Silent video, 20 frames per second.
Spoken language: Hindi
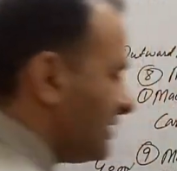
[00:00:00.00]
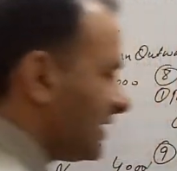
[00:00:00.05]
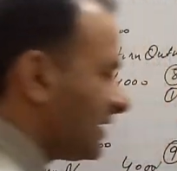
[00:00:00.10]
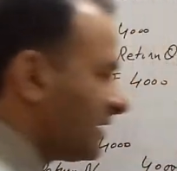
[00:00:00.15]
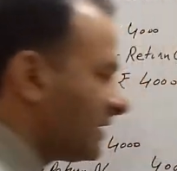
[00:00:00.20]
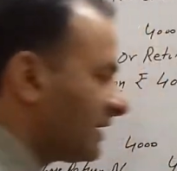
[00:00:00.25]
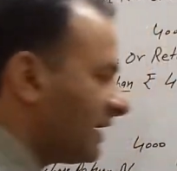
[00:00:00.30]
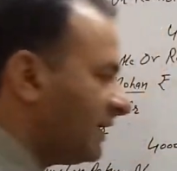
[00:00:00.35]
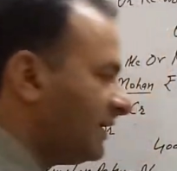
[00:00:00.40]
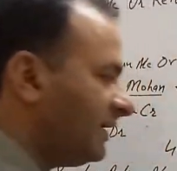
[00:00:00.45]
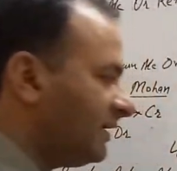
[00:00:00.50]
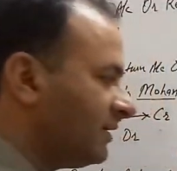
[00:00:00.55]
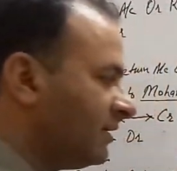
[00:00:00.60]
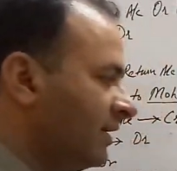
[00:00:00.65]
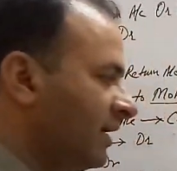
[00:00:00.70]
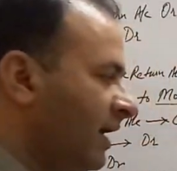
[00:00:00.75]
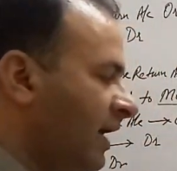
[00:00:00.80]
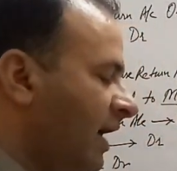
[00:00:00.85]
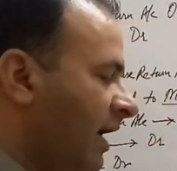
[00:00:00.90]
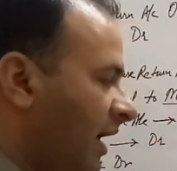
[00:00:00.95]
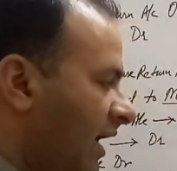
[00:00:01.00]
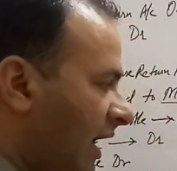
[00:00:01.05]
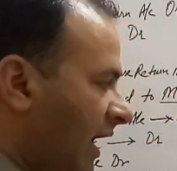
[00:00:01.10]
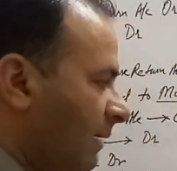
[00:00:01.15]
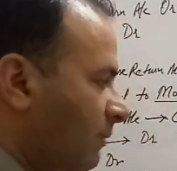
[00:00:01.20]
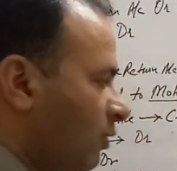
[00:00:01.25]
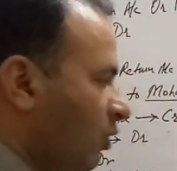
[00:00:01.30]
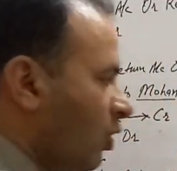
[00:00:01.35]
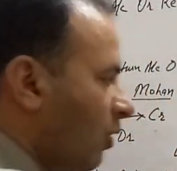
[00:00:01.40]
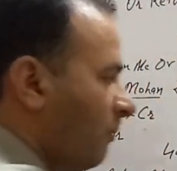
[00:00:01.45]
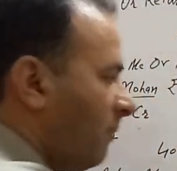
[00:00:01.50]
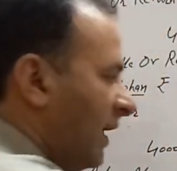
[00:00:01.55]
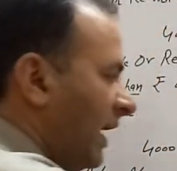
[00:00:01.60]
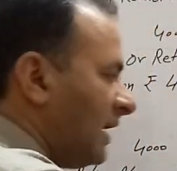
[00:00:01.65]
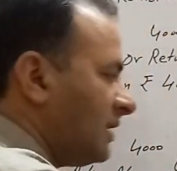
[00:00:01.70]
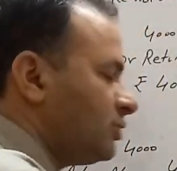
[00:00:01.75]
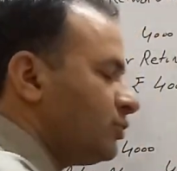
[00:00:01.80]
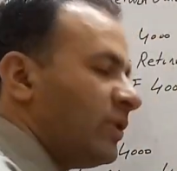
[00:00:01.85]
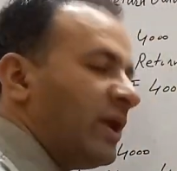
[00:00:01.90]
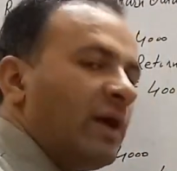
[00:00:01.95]
जाएगी क्रेडिट अब
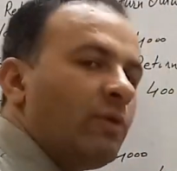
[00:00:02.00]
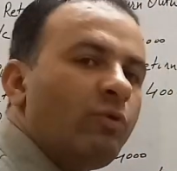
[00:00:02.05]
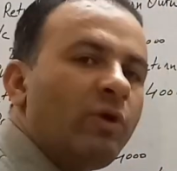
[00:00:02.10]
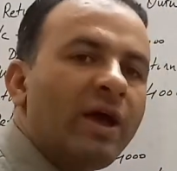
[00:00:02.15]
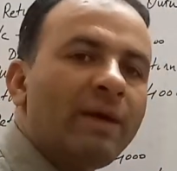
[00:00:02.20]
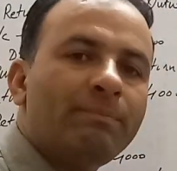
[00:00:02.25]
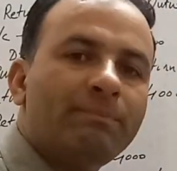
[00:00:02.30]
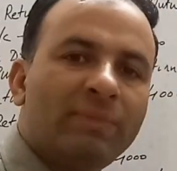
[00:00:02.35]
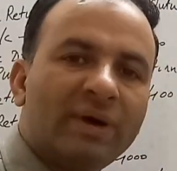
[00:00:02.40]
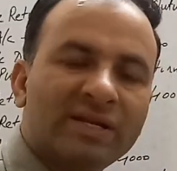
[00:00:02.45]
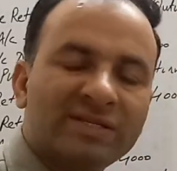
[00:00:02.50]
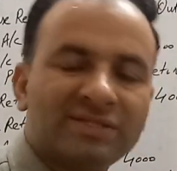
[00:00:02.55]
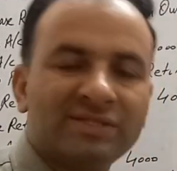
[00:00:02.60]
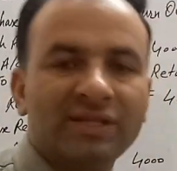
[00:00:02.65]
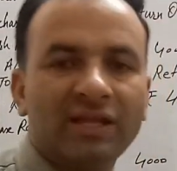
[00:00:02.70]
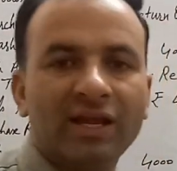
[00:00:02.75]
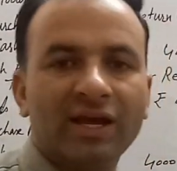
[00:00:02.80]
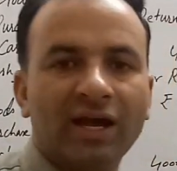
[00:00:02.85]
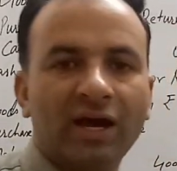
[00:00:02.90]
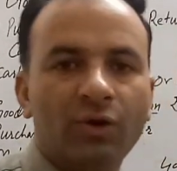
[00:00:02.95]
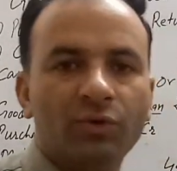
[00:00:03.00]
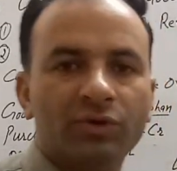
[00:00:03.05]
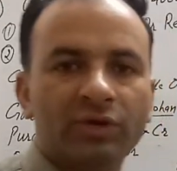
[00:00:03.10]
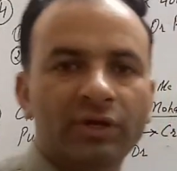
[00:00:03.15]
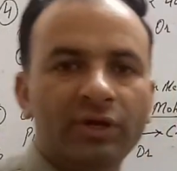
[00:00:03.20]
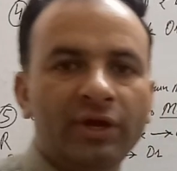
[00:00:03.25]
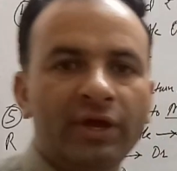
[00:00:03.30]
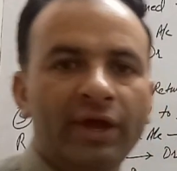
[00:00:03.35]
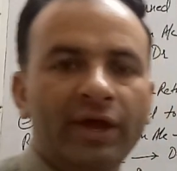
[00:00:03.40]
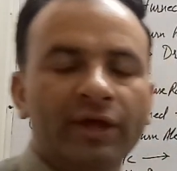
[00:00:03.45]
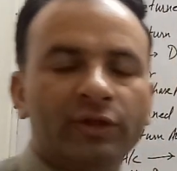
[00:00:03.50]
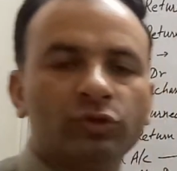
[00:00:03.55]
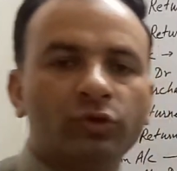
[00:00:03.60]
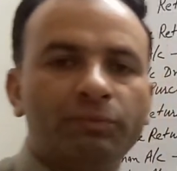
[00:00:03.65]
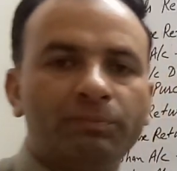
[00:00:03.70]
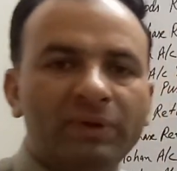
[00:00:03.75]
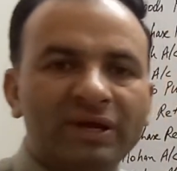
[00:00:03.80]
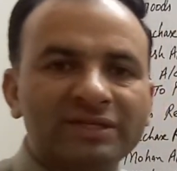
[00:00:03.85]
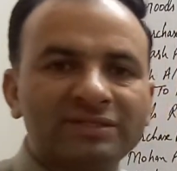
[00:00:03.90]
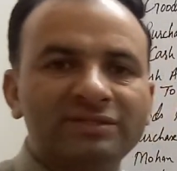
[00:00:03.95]
गोपाल जो है वो है पर्सनल अकाउंट तो
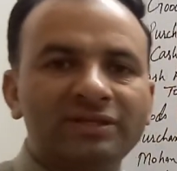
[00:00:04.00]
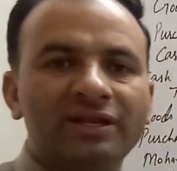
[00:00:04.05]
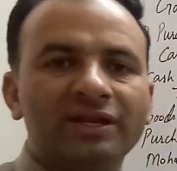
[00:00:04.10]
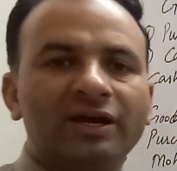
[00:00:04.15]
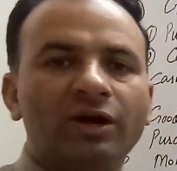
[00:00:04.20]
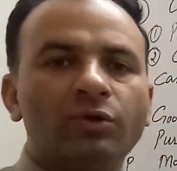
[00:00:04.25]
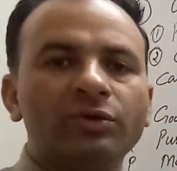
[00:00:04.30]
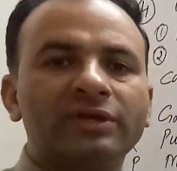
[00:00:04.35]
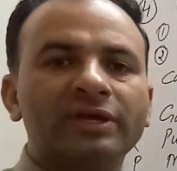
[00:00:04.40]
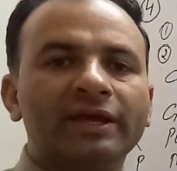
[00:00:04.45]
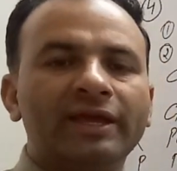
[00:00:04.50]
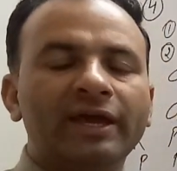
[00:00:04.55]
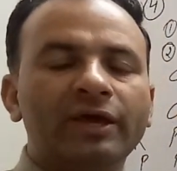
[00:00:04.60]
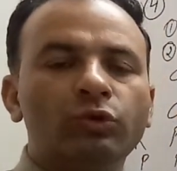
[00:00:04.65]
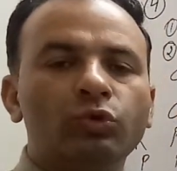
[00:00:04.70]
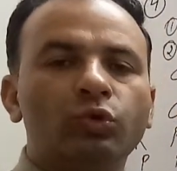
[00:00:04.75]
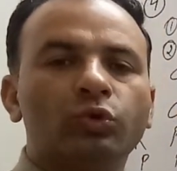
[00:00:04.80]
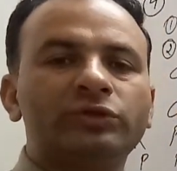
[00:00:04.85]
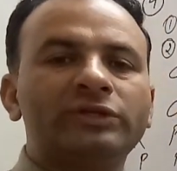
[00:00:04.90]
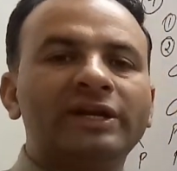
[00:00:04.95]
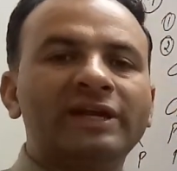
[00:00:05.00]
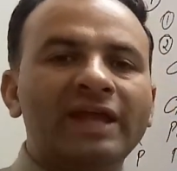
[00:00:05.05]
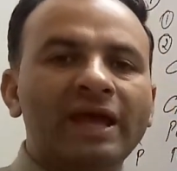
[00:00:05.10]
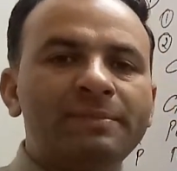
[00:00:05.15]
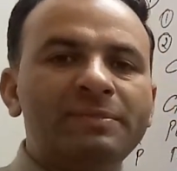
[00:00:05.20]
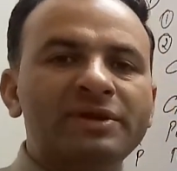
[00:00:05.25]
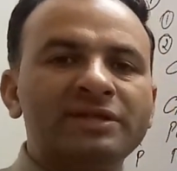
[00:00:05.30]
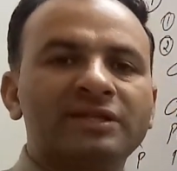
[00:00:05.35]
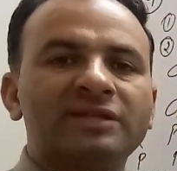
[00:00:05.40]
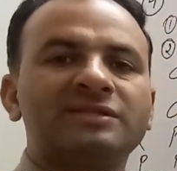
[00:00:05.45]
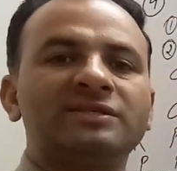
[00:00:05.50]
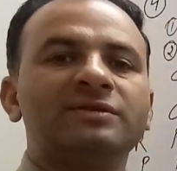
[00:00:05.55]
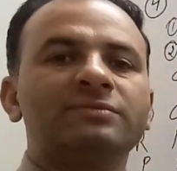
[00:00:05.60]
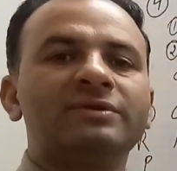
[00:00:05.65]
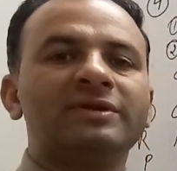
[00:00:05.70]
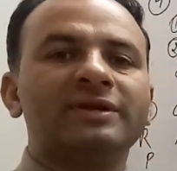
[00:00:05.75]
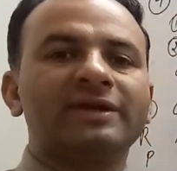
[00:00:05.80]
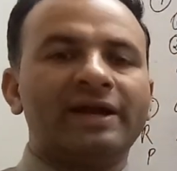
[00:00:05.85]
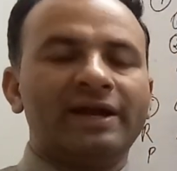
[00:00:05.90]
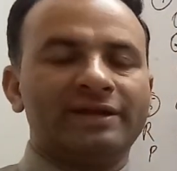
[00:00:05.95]
पर्सनल अकाउंट के क्या रूल होते हैं डेबिट
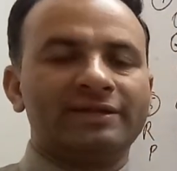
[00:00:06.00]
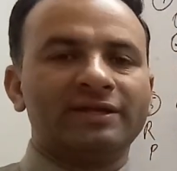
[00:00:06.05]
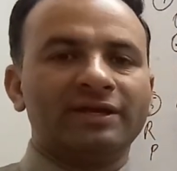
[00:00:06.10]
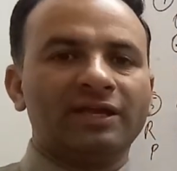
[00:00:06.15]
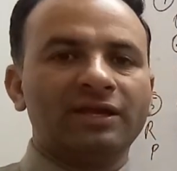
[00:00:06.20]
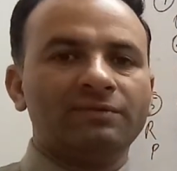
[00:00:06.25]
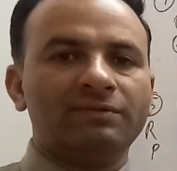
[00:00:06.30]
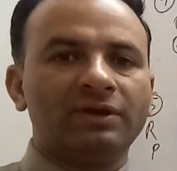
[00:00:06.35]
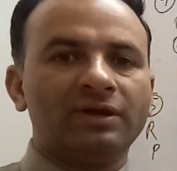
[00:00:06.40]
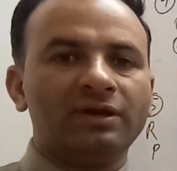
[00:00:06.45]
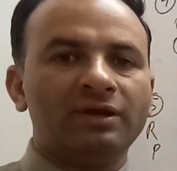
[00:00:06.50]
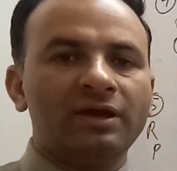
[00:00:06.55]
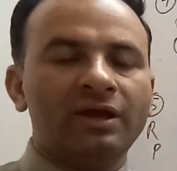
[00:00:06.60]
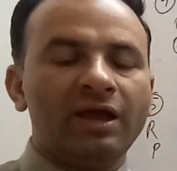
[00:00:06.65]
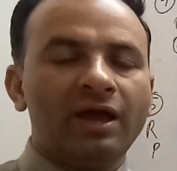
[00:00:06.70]
रिसीवर क्रेडिट गिवर